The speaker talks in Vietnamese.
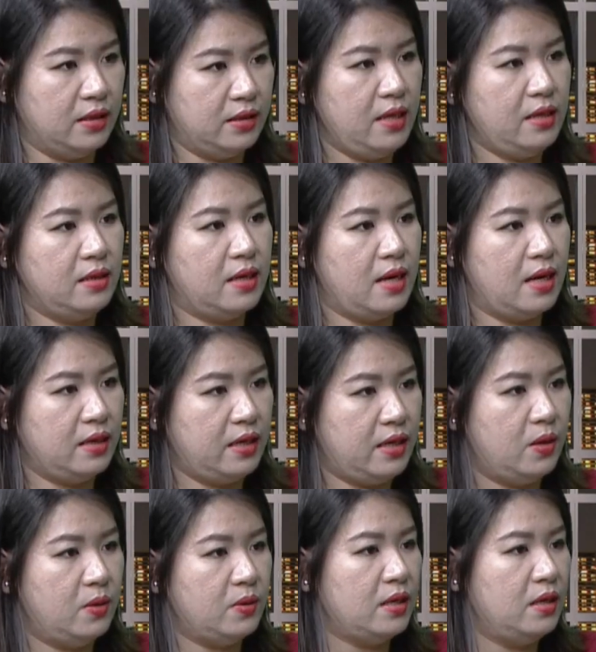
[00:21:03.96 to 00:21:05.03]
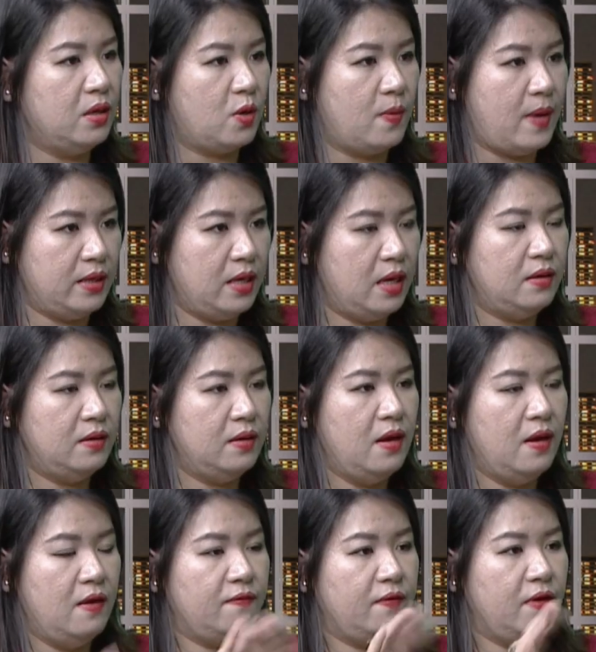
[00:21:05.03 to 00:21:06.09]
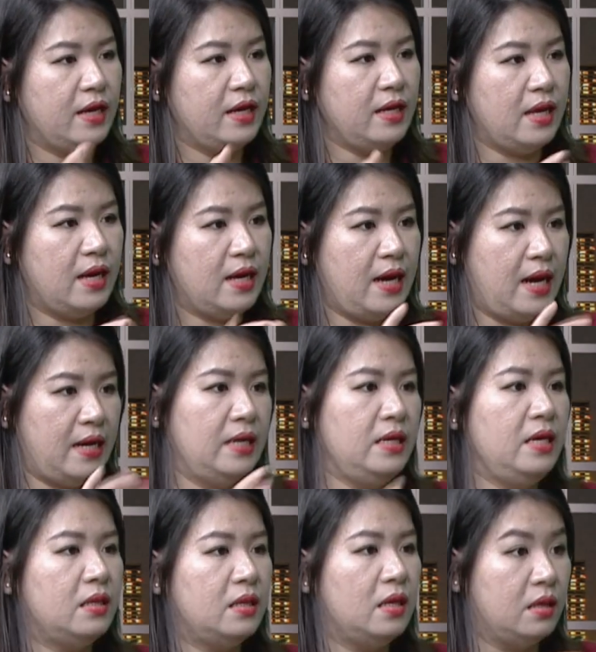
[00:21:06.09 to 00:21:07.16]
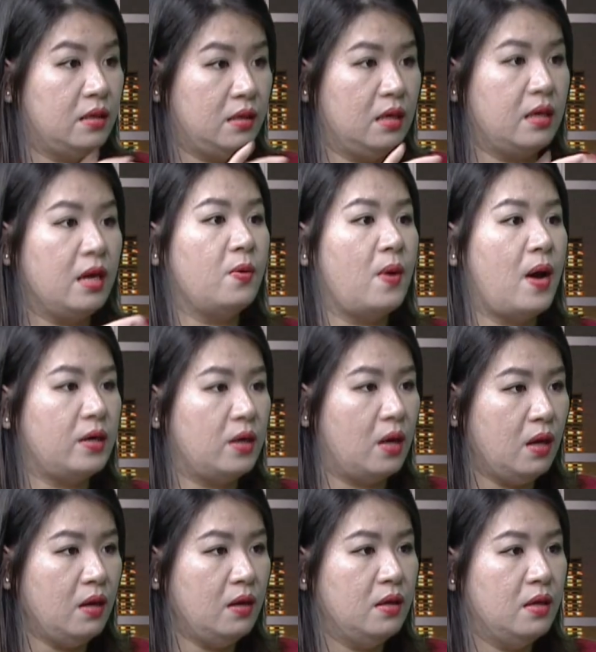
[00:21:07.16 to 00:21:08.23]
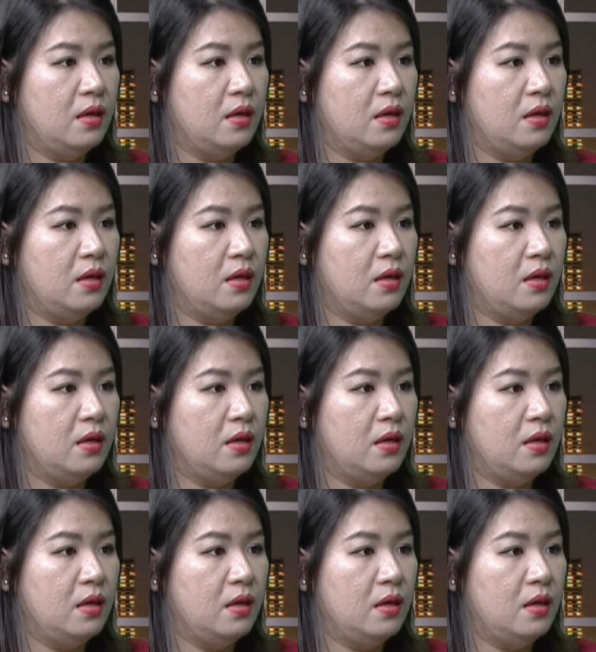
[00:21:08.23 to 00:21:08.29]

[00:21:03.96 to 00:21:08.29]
thích năng khiếu năng lực của bản thân với cái khả năng hiện thực thực hiện hóa nó